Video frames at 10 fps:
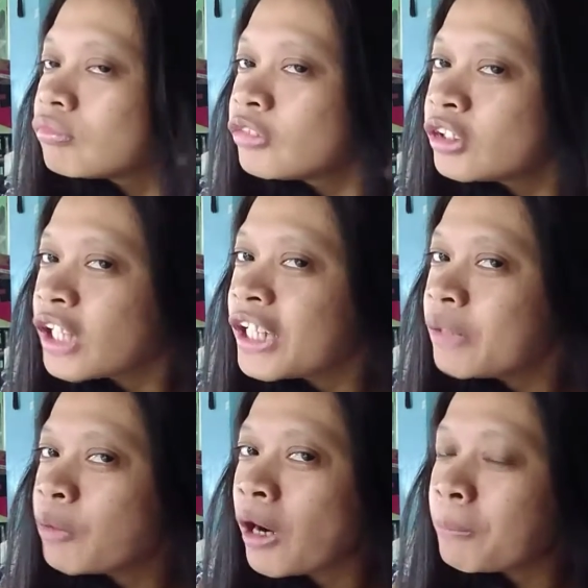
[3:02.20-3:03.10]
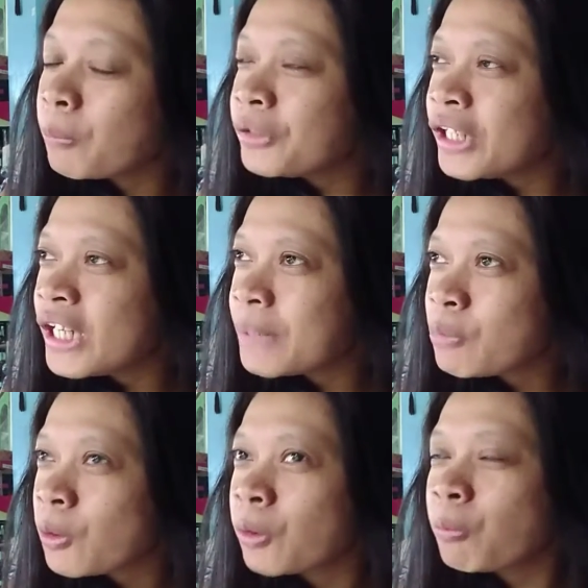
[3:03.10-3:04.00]
Punta, di mo, dili
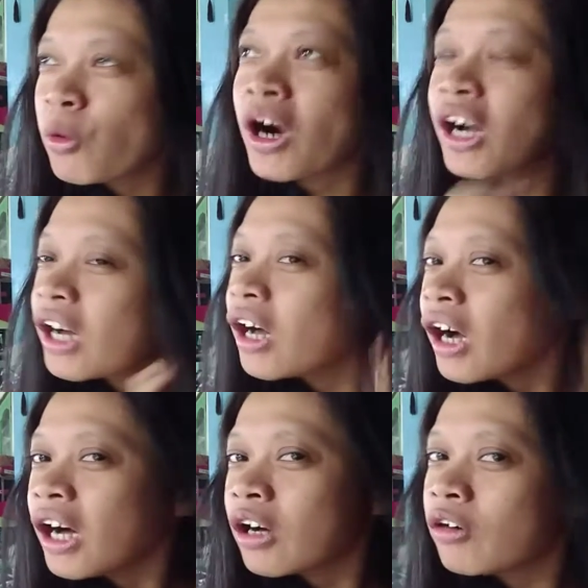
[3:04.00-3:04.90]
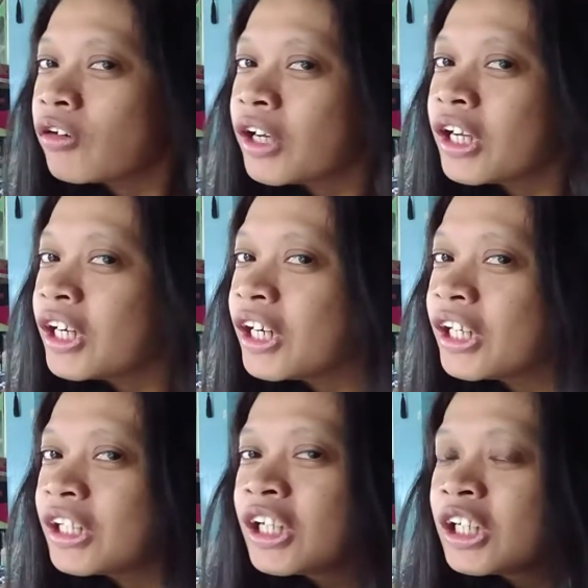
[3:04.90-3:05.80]
mo buhaghag ang akong hair.
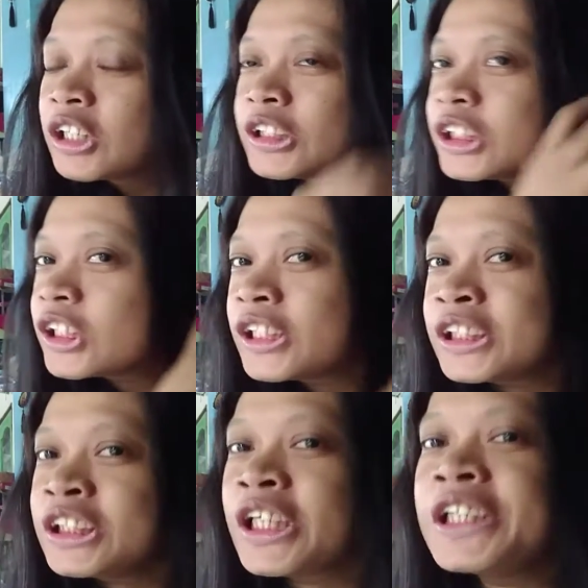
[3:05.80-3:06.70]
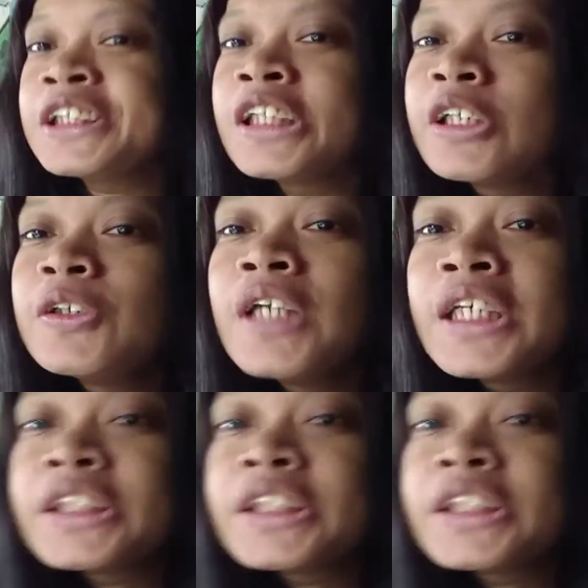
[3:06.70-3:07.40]
So, kasi guys, nag-ulan